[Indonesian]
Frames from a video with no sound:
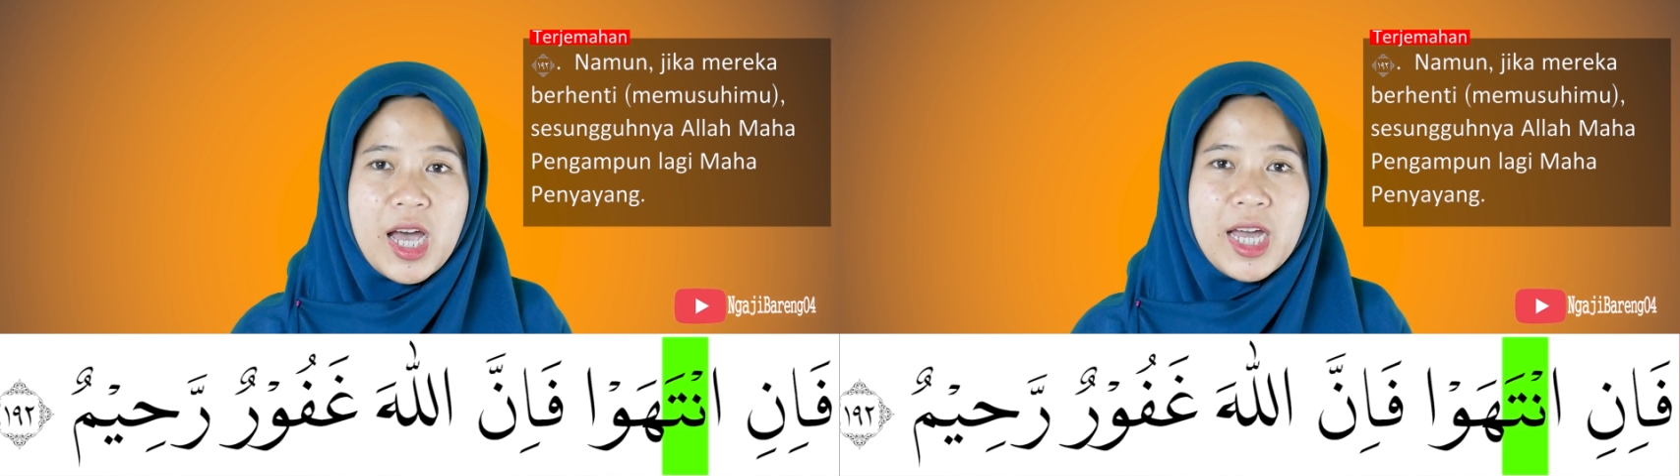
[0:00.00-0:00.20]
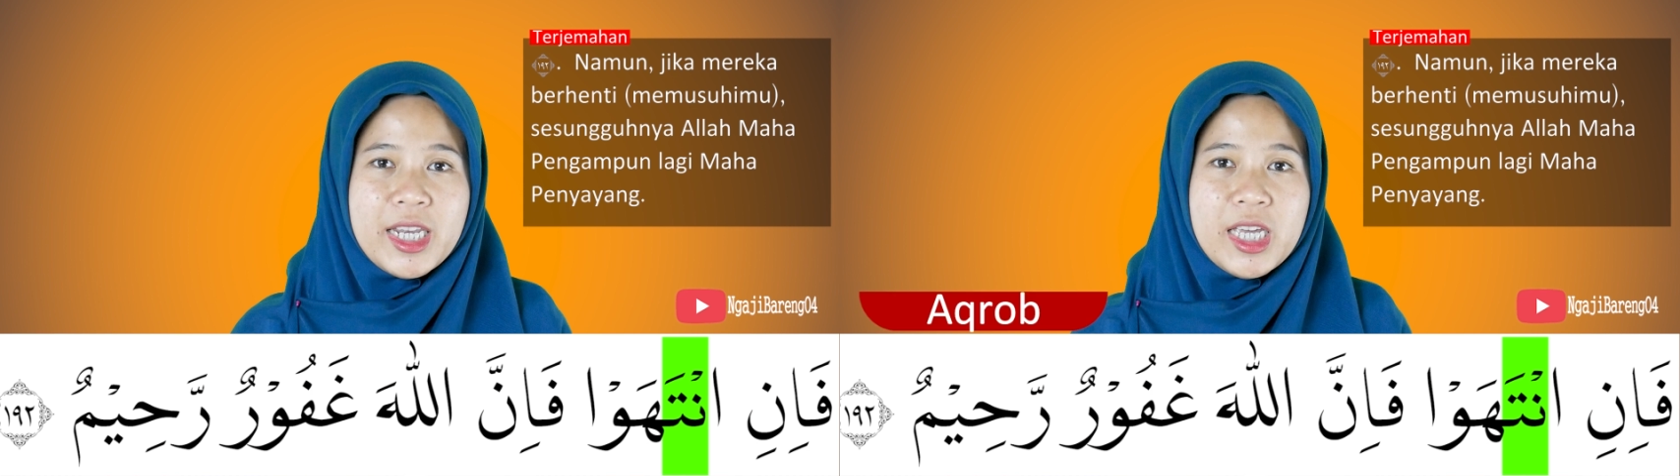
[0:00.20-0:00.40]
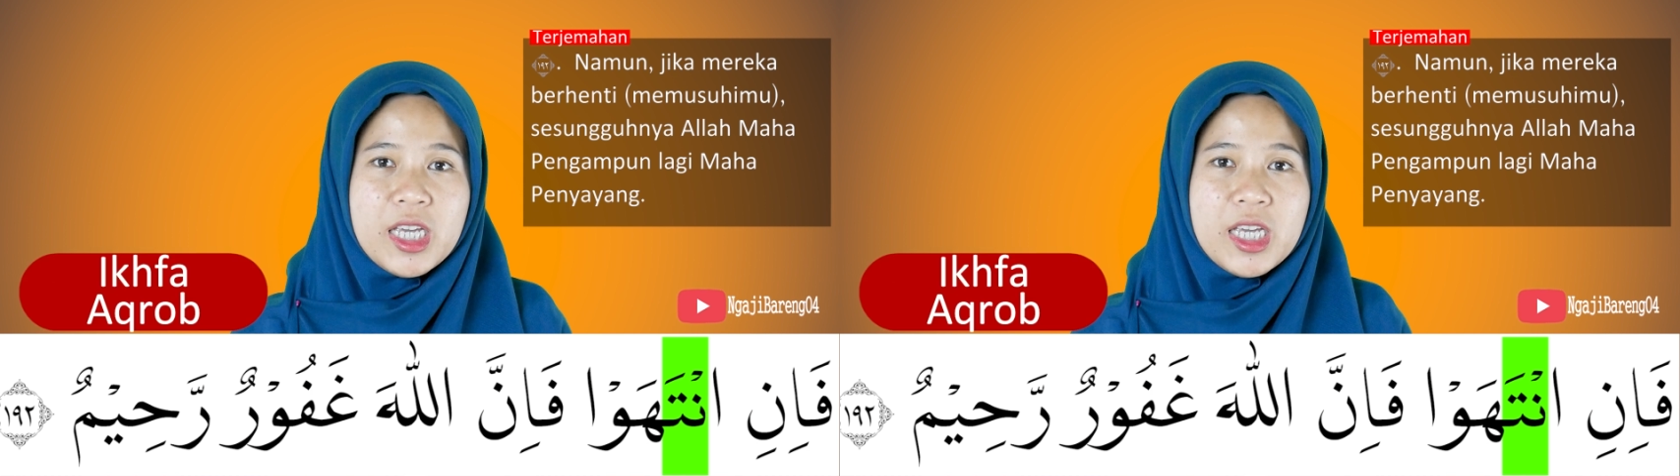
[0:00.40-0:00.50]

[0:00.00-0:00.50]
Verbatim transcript: ada